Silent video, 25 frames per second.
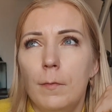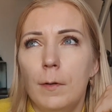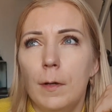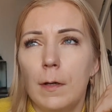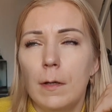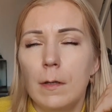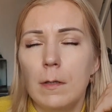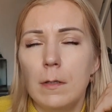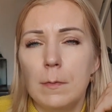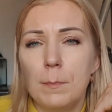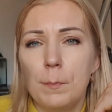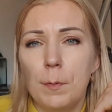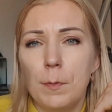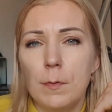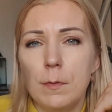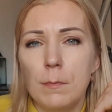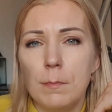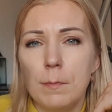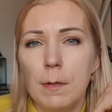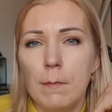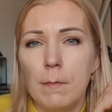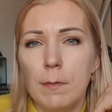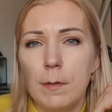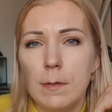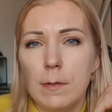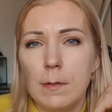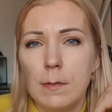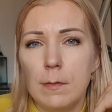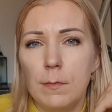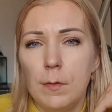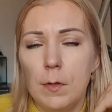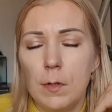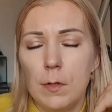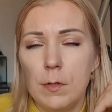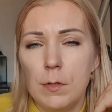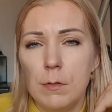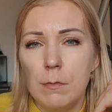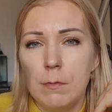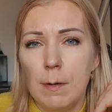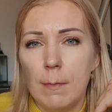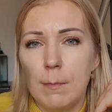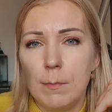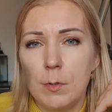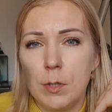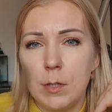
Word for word: jakiś sposób nawet stwierdziłam,